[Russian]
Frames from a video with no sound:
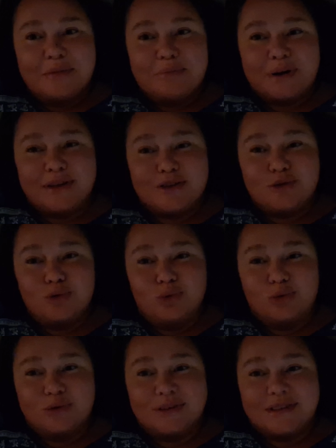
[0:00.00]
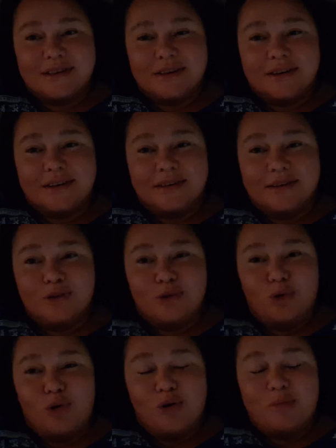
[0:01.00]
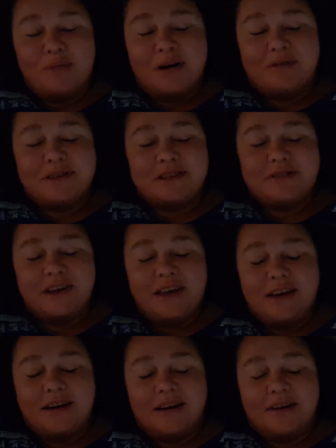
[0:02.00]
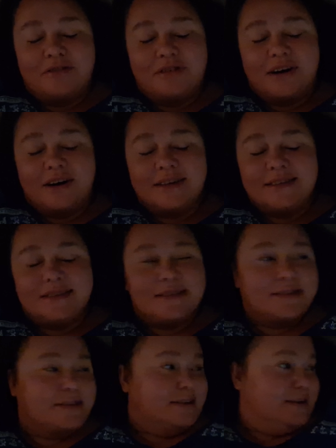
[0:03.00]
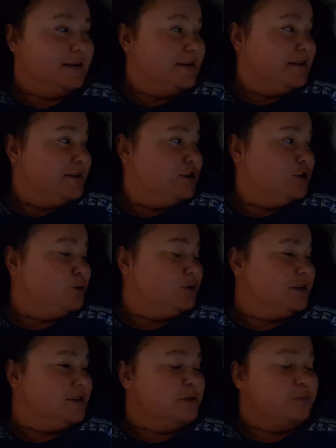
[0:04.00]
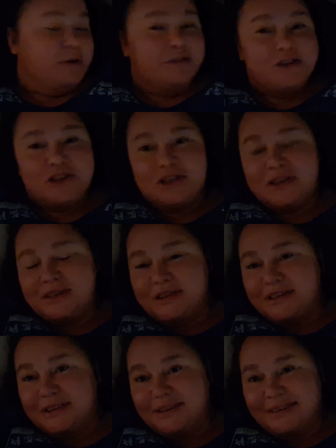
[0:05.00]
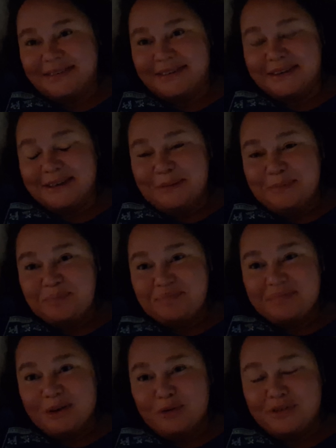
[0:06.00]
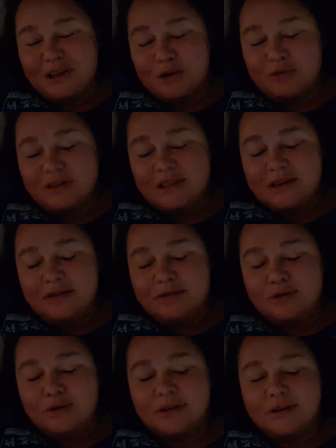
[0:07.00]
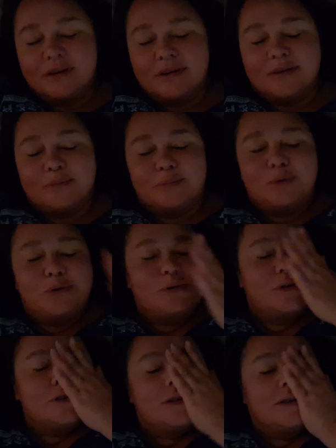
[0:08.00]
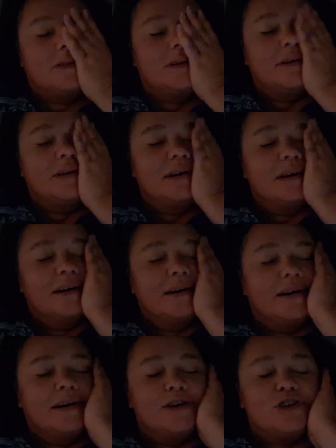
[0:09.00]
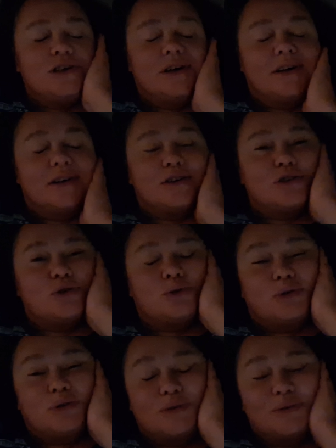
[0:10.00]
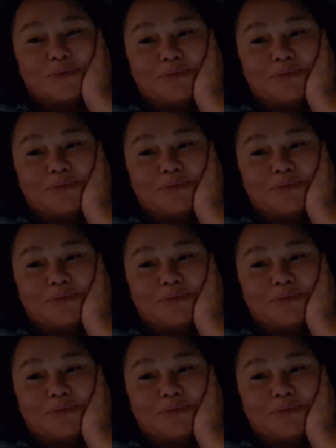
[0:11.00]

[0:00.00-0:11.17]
Проснуться дома, в своей кровати. Что это за оповещение у второго телефона? Боже, как же хорошо.